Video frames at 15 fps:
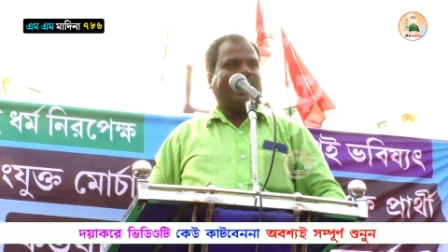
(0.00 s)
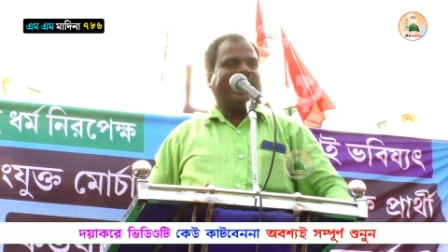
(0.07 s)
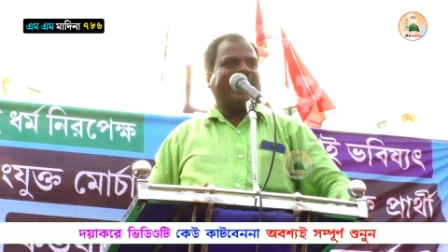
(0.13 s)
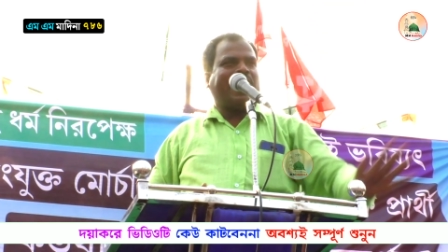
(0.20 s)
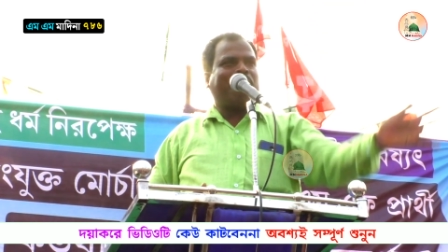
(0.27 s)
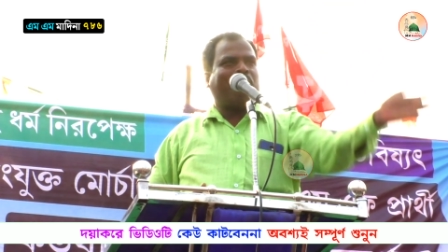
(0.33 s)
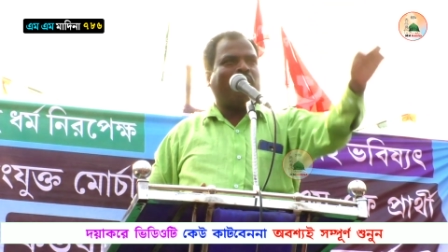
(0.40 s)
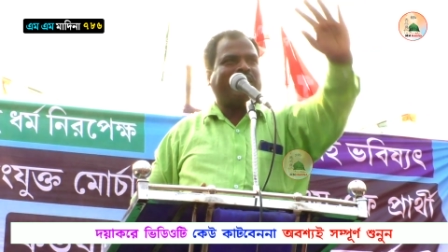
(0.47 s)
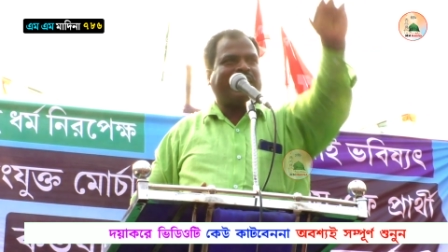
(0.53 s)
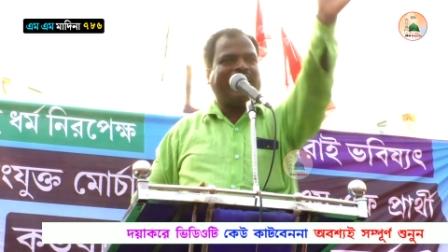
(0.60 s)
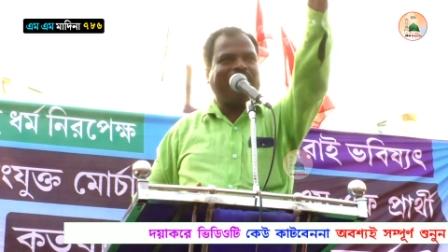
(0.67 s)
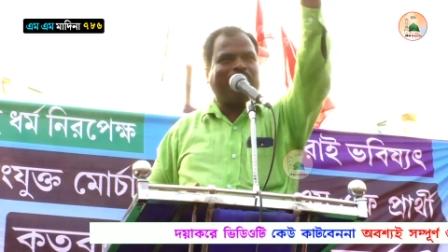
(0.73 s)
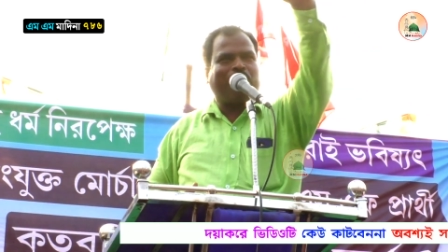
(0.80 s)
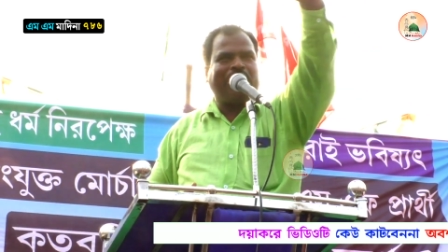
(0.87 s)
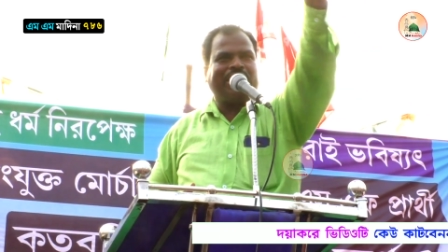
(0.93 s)
এরা
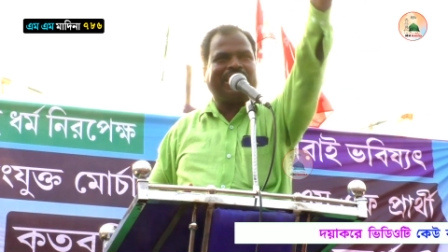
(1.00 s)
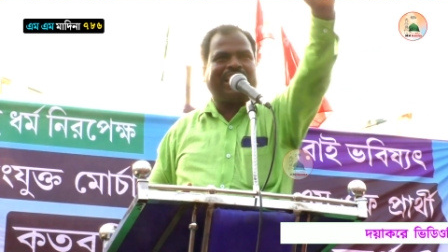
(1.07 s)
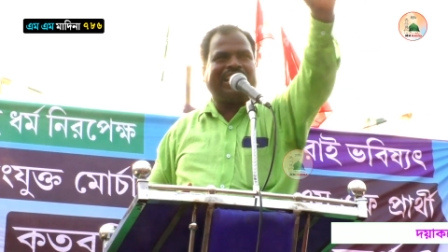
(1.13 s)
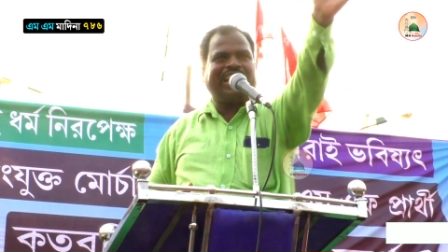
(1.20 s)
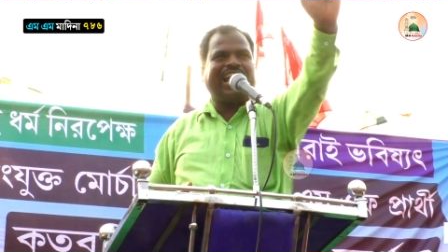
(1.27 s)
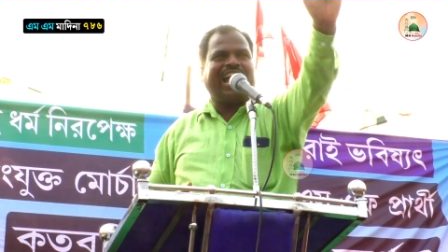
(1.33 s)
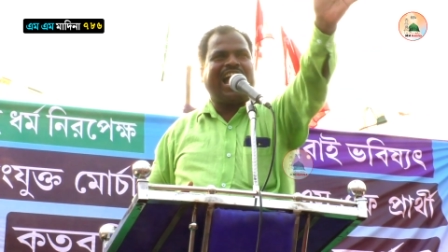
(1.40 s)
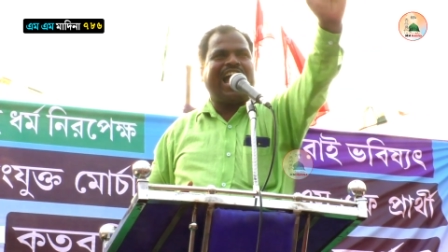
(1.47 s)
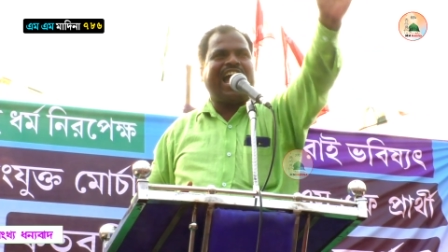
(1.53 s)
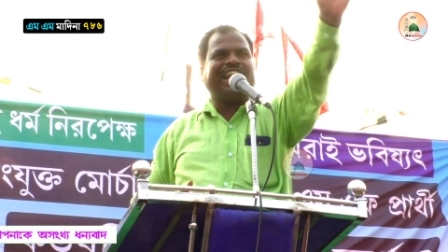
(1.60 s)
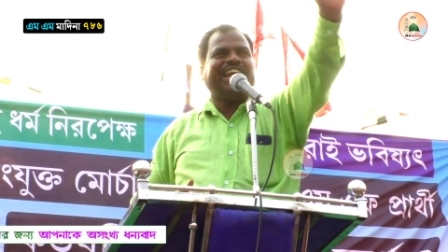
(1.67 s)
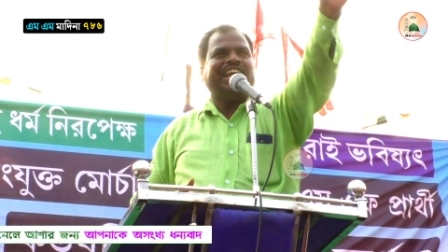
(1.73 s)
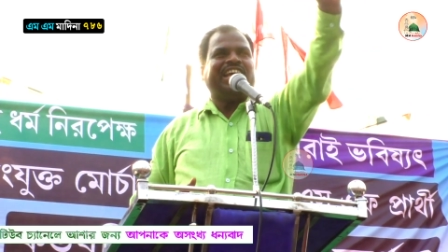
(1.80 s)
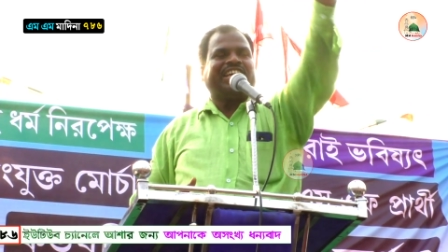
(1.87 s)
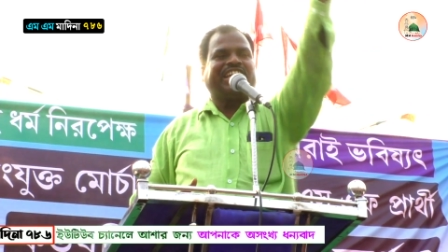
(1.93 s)
ভোটের ময়দানে
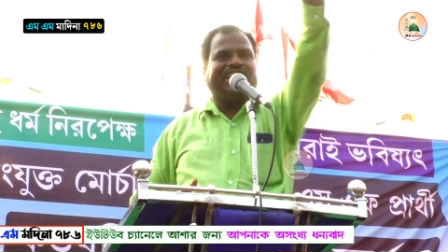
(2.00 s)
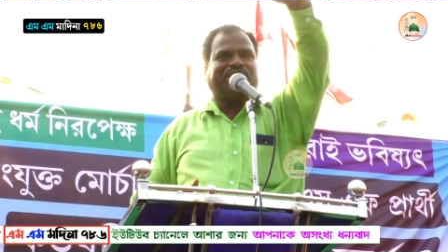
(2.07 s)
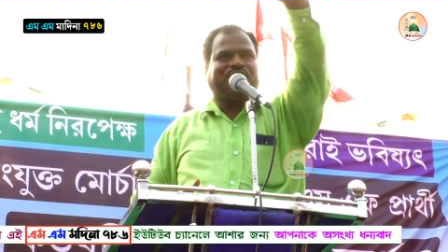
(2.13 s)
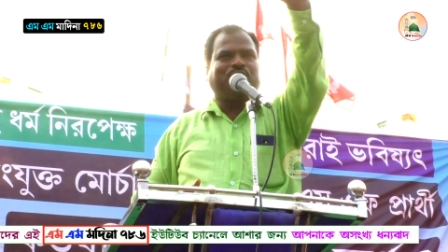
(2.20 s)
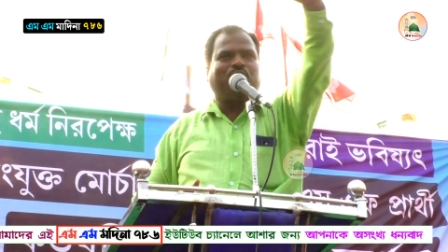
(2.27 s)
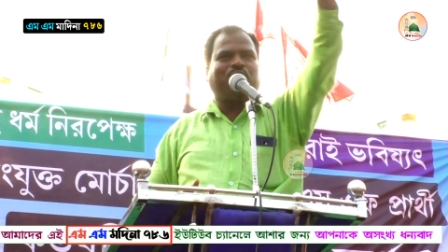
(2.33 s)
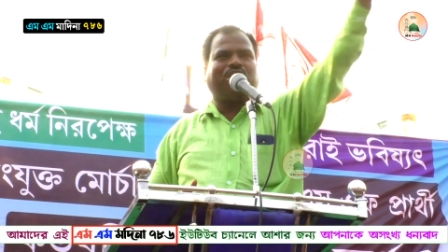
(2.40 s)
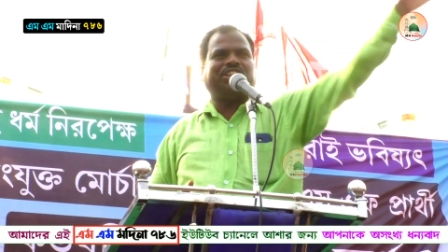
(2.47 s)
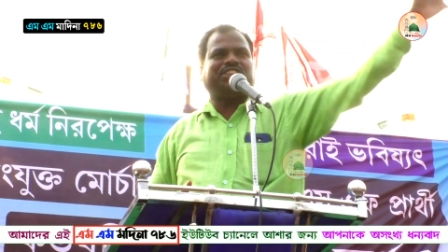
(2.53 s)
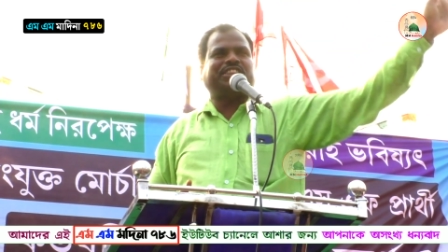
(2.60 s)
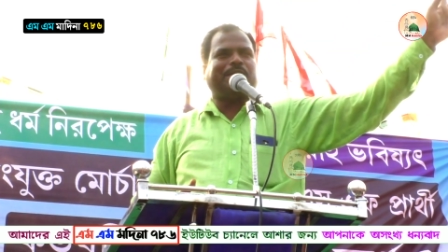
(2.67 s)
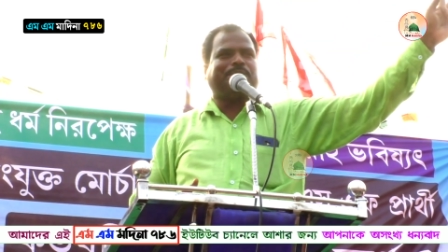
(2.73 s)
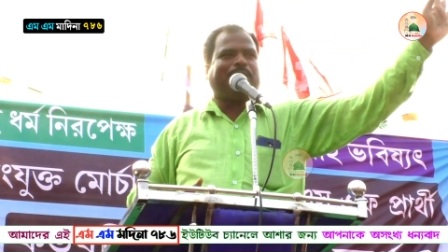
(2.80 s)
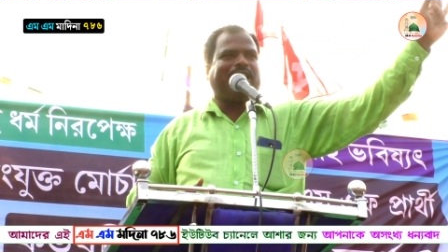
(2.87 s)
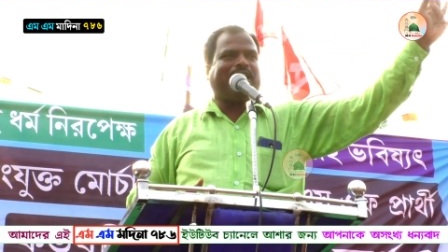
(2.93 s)
আর কিচ্ছু
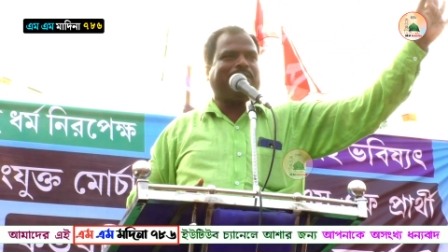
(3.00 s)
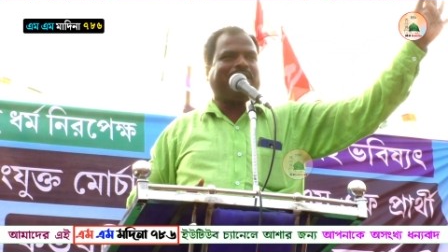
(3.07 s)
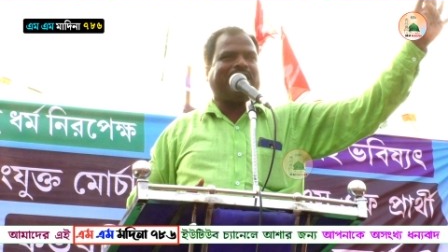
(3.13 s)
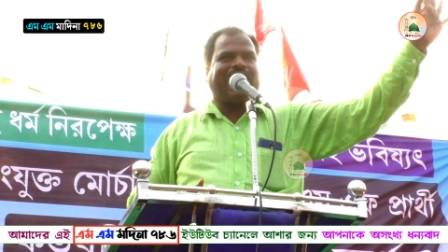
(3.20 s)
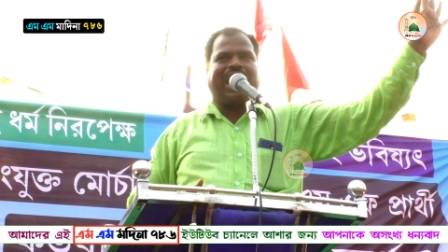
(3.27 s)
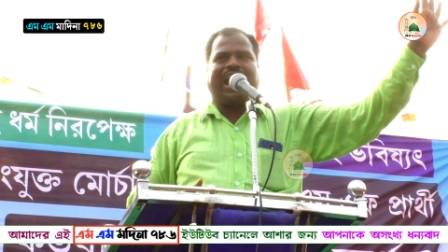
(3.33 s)
করতে পারবে না